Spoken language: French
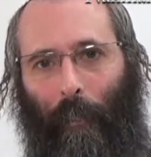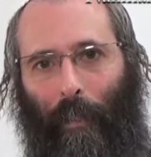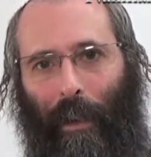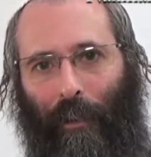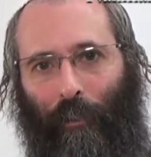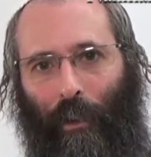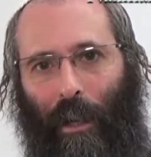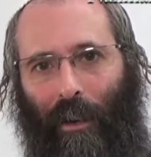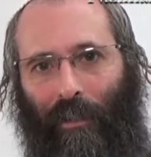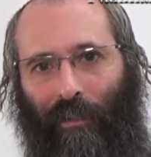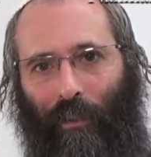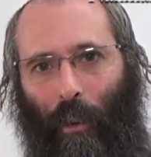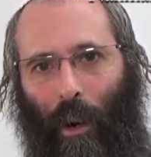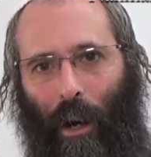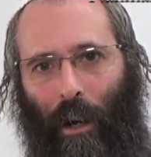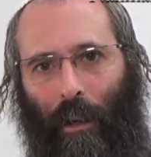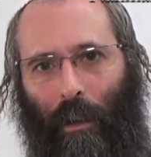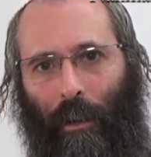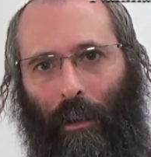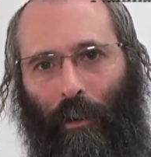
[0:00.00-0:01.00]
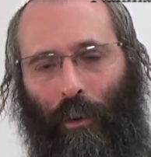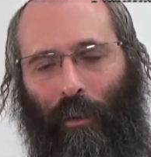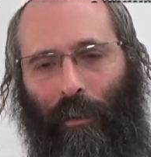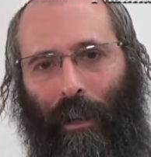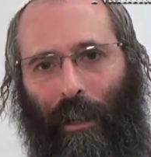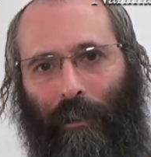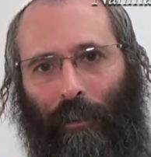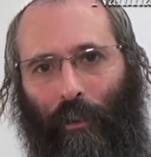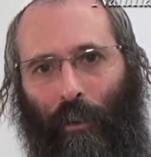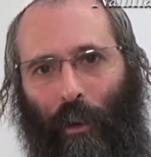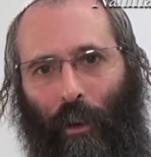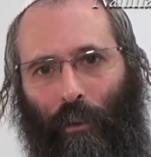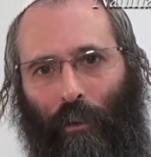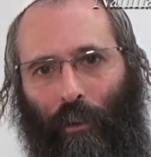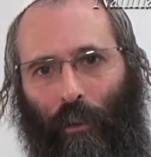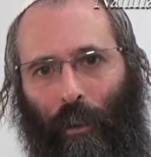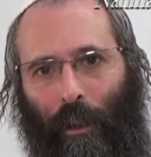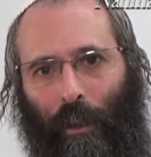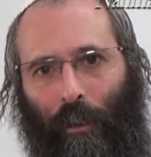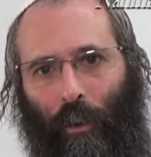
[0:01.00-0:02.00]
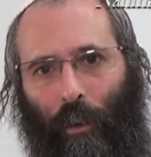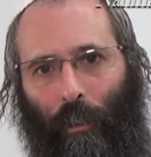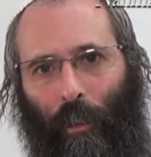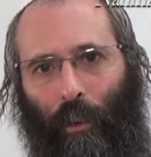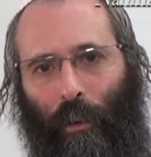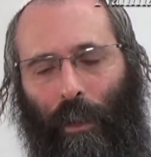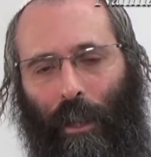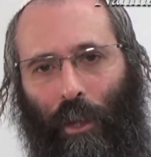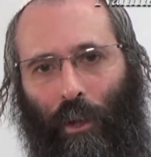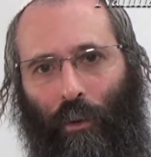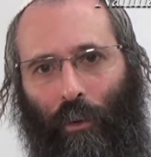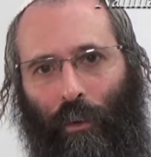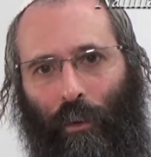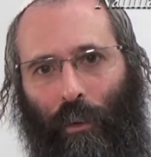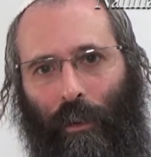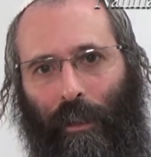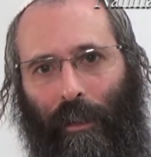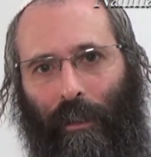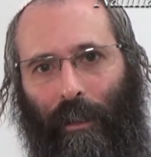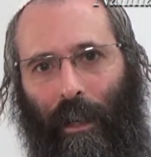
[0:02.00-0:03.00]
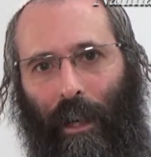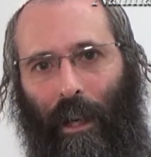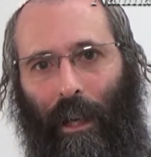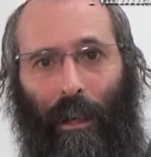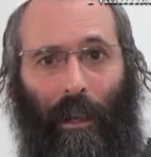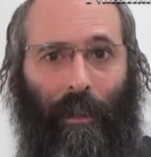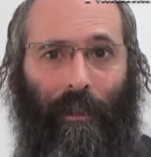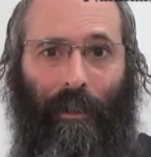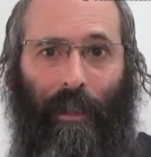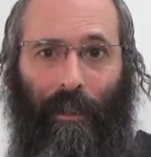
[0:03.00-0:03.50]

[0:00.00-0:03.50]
perdu la foi devra se rendre sur les tombeaux des justes d'Israël,